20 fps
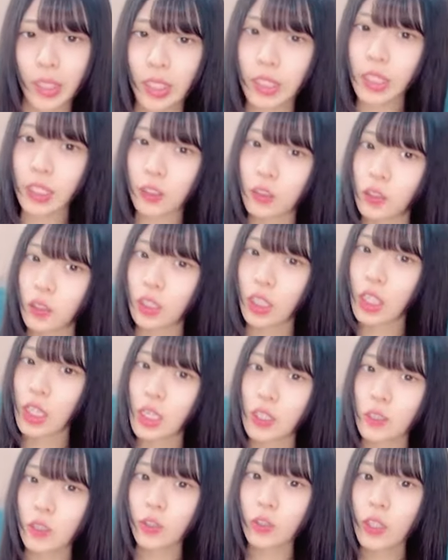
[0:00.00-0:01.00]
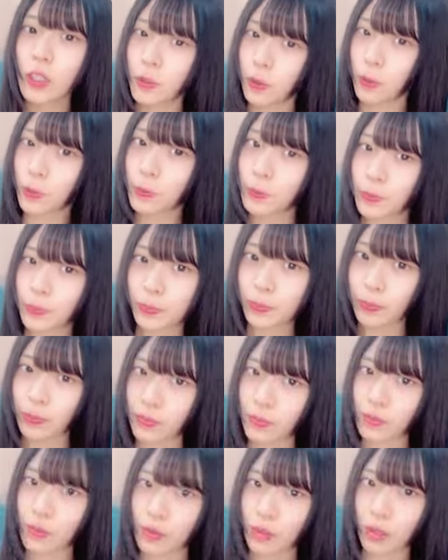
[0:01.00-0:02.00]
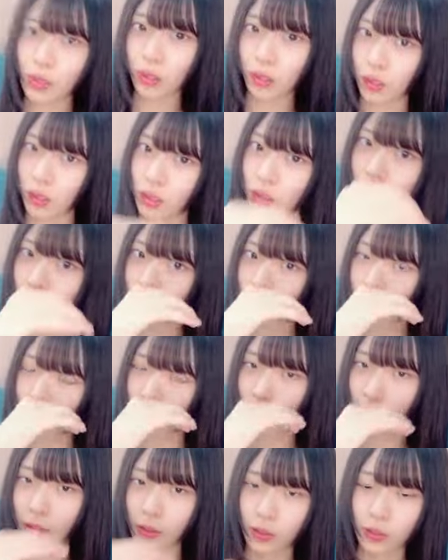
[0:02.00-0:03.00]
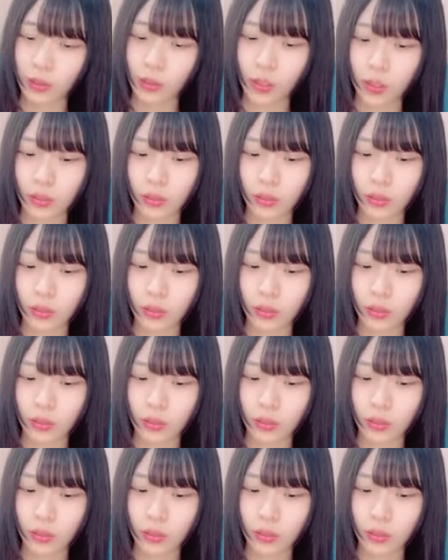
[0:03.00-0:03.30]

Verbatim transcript: じゃあ2日連続なのなるほど